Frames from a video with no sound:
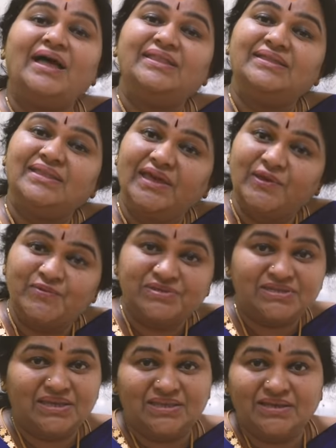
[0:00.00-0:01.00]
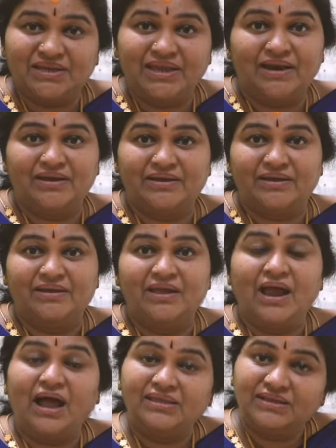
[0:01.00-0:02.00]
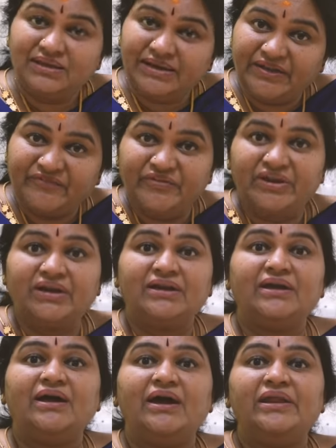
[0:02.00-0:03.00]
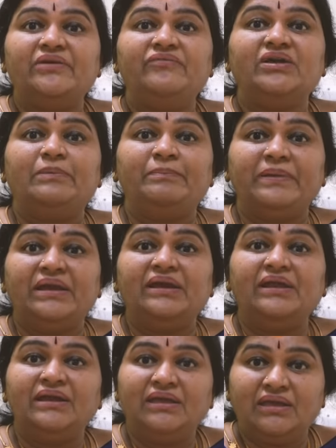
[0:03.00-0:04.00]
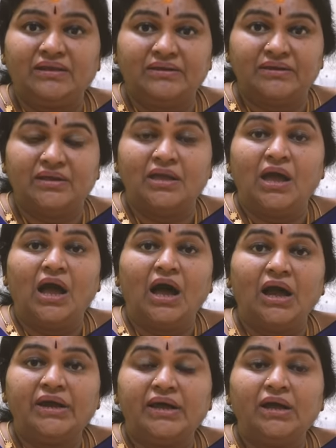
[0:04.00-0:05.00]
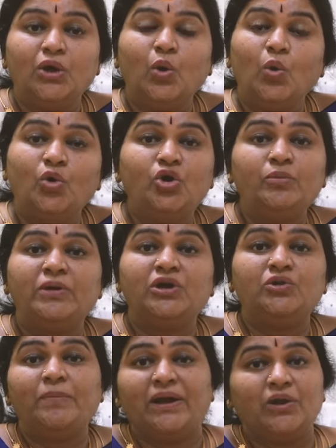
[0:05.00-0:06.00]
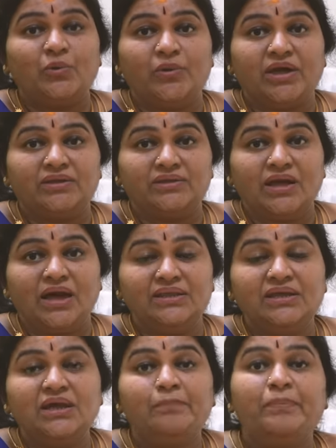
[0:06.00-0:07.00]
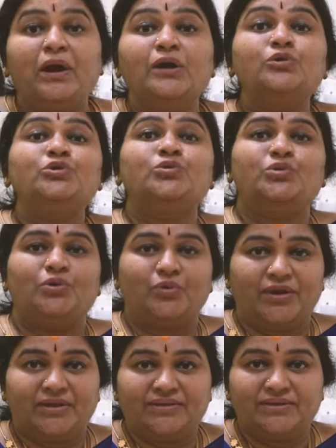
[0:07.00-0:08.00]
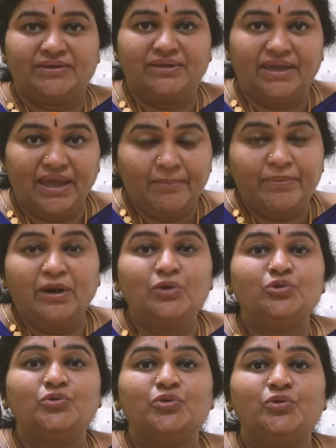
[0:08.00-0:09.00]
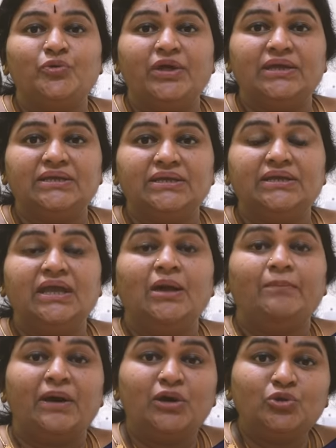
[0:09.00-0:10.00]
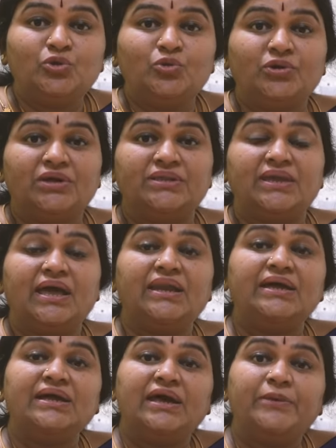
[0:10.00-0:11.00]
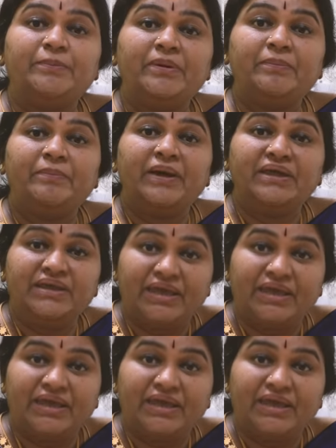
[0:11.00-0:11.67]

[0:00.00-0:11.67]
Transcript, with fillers: அதை தயவு செய்து கேளுங்க அதுக்கு டெஃபினட்டாக அறிவியல் பின்னணி இருக்குது ஆனால் ஒன்று மட்டும் பண்ணக்கூடாது அதிக பழு தூக்கக்கூடாது ஏன் பழு தூக்கக்கூடாது பழு தூக்கிறதுனால கர்ப்பப்பை